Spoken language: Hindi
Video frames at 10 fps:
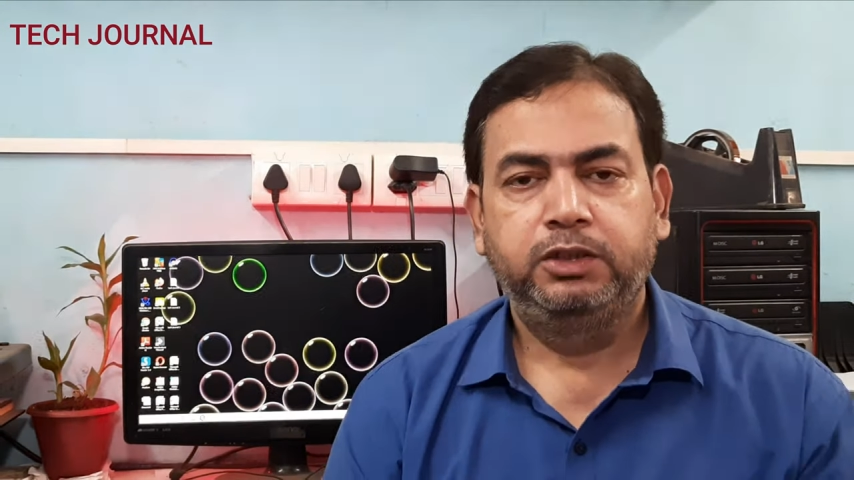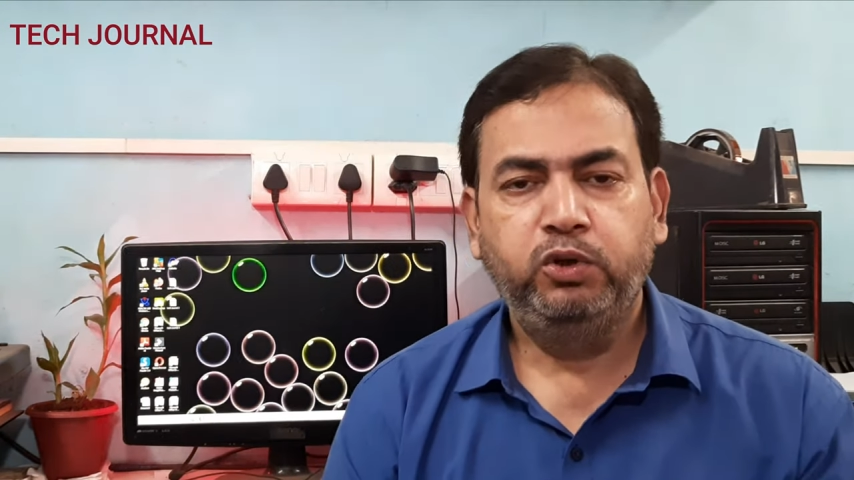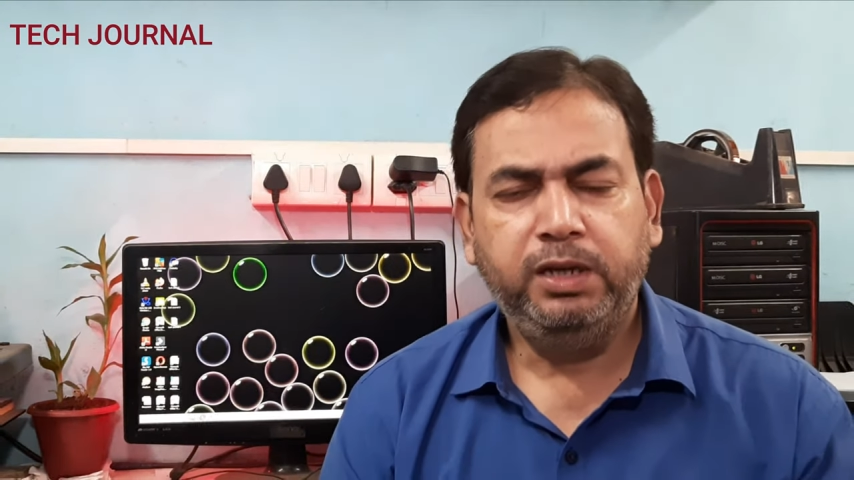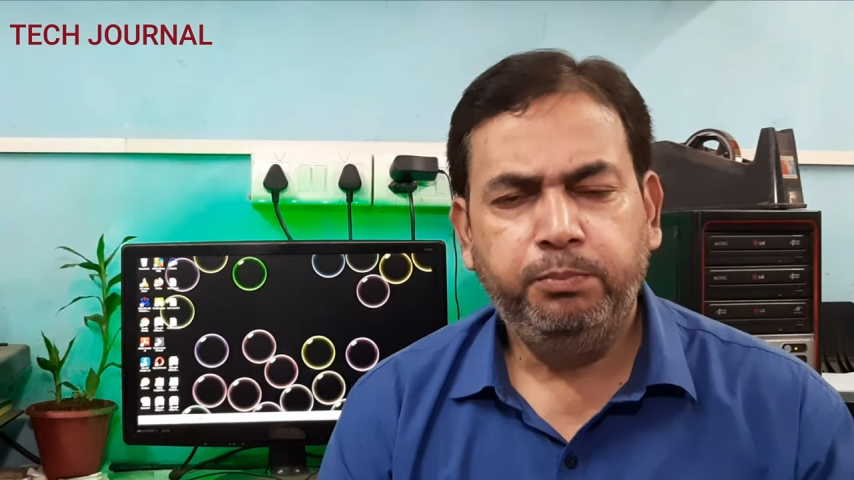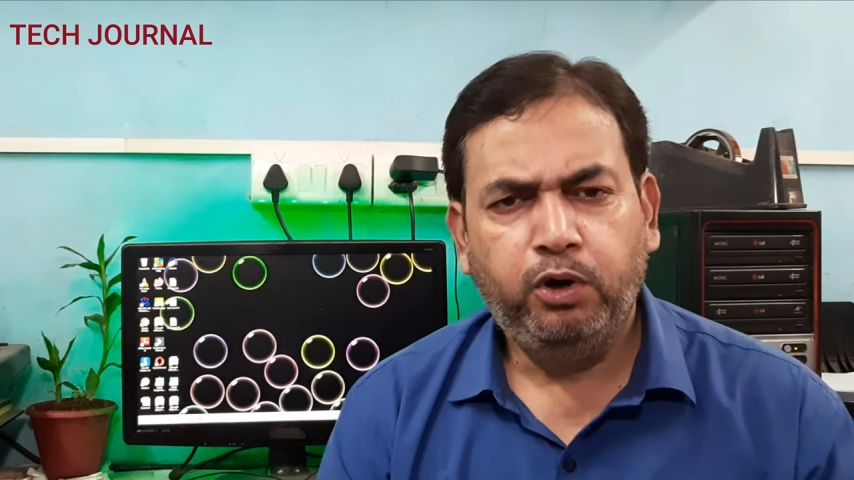
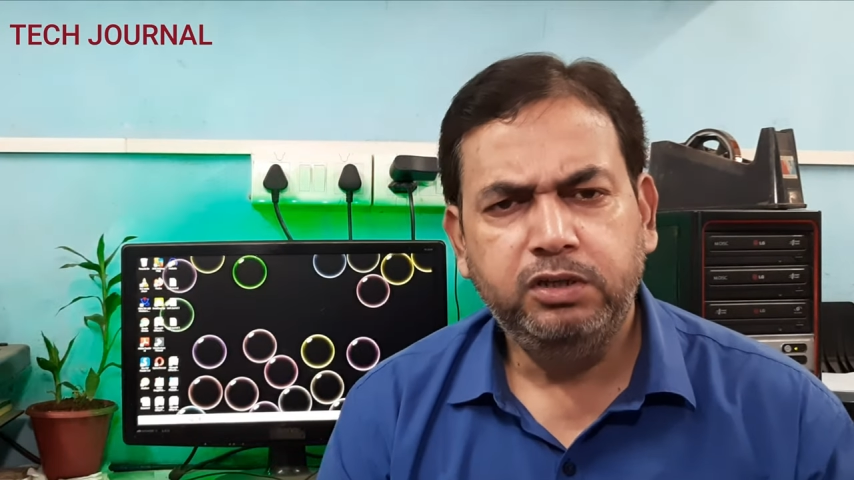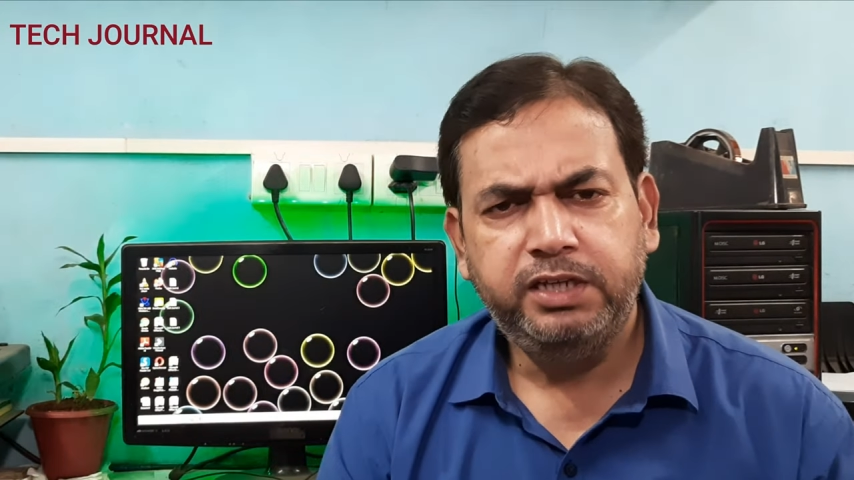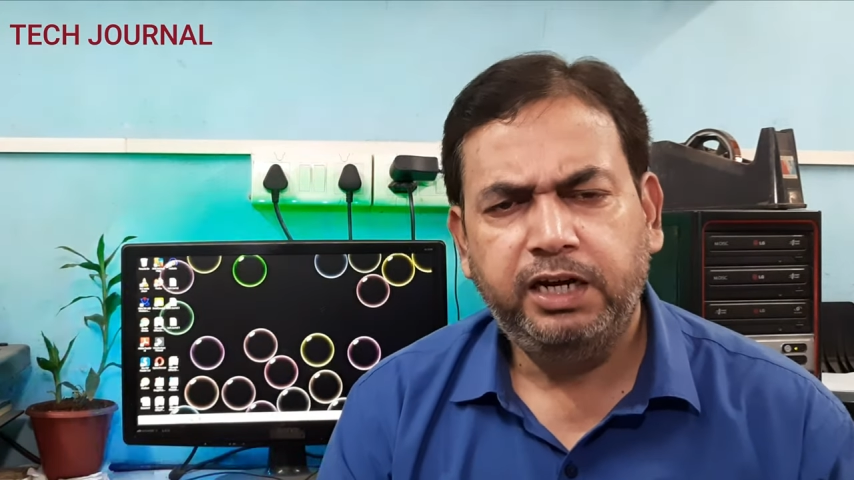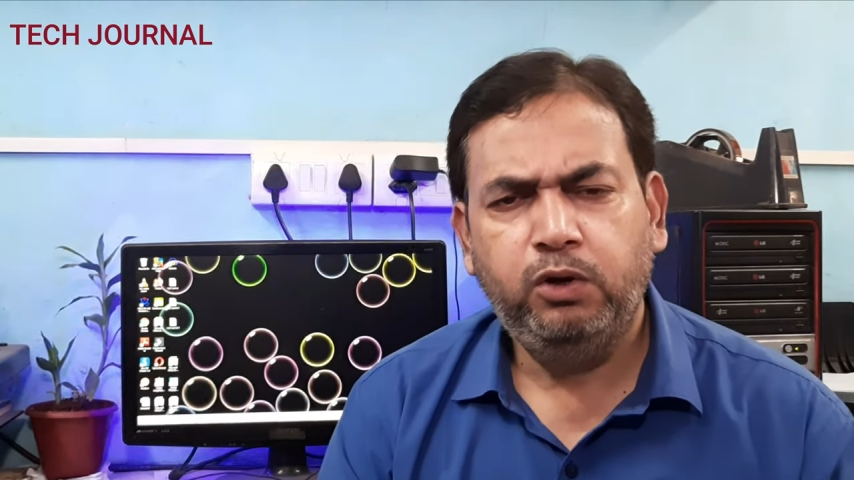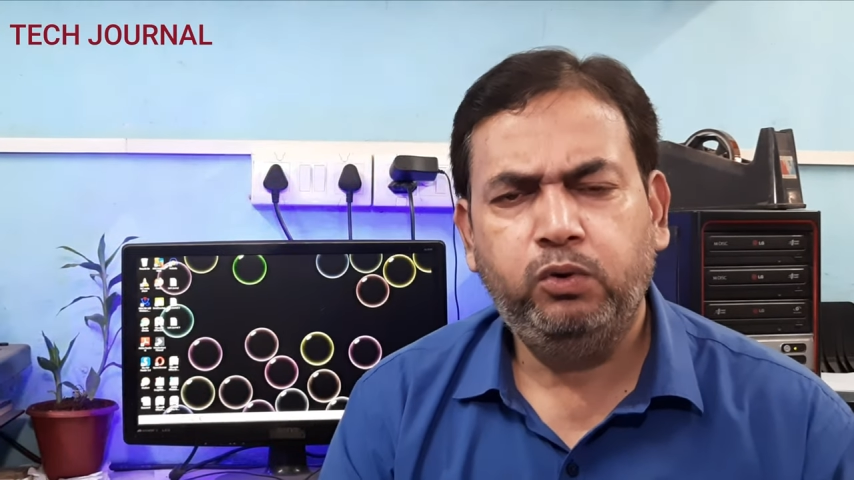क्योंकि बहुत
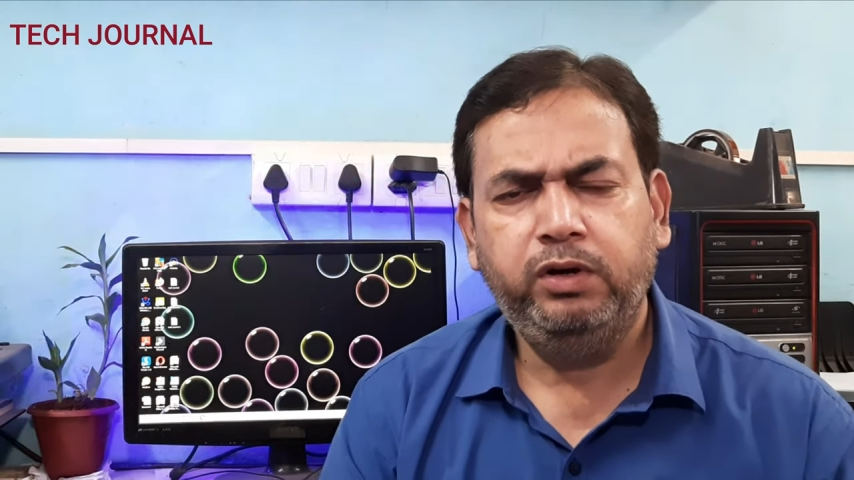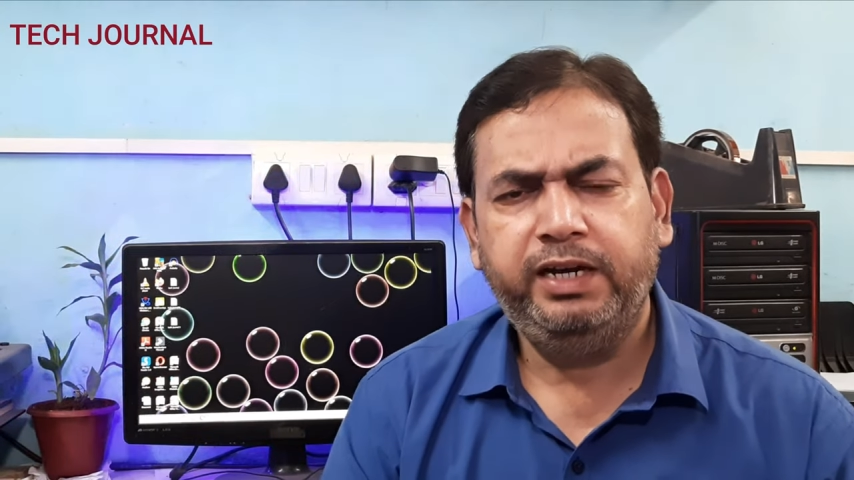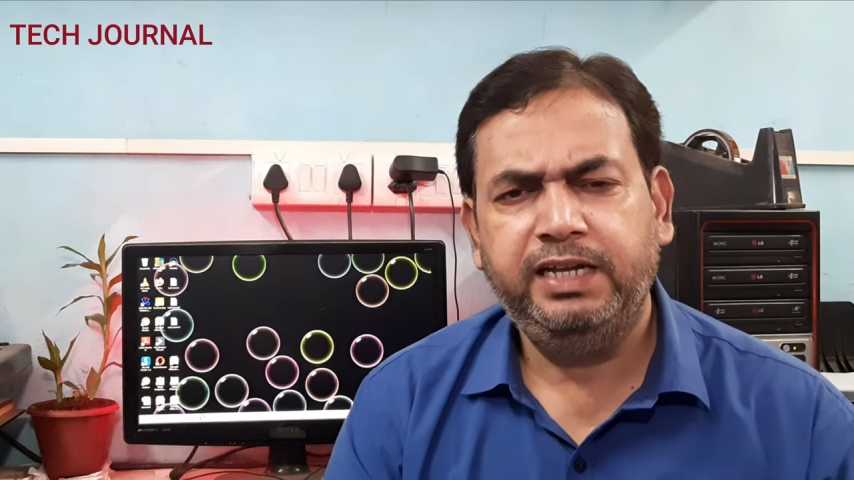सारे लोगों का